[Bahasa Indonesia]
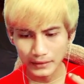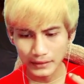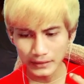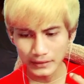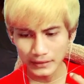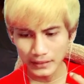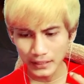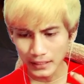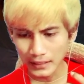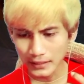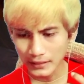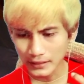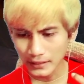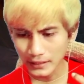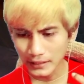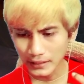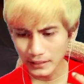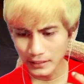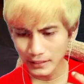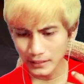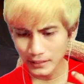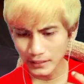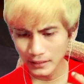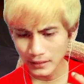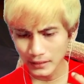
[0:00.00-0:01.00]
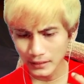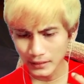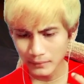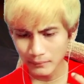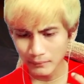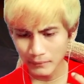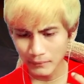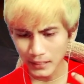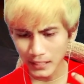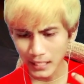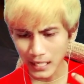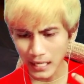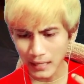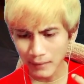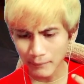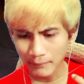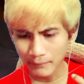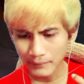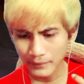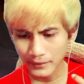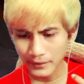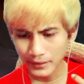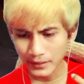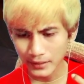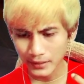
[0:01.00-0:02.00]
kita ingin
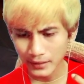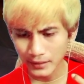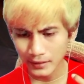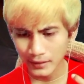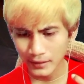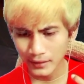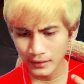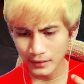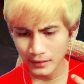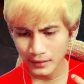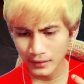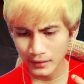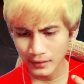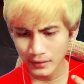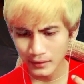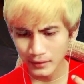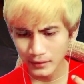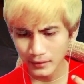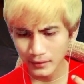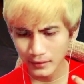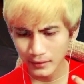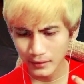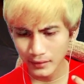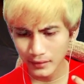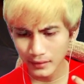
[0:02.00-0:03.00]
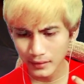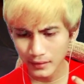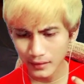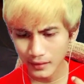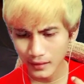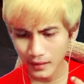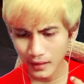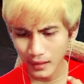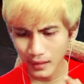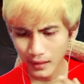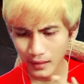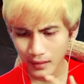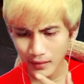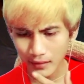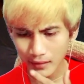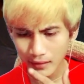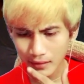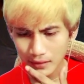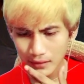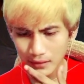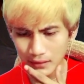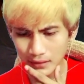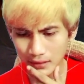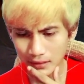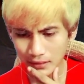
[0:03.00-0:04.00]
mengambil
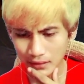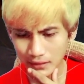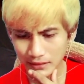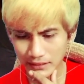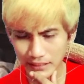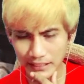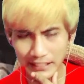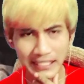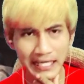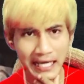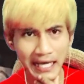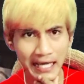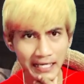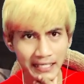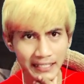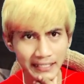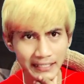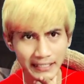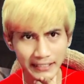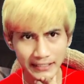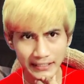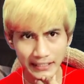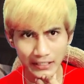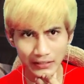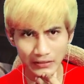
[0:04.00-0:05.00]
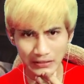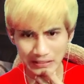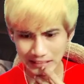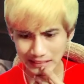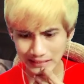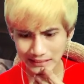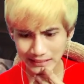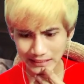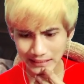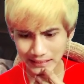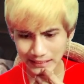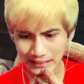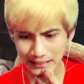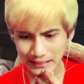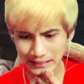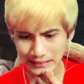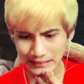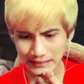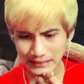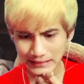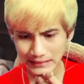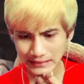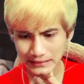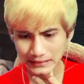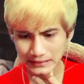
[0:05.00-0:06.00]
si Garnet kalau nggak salah guys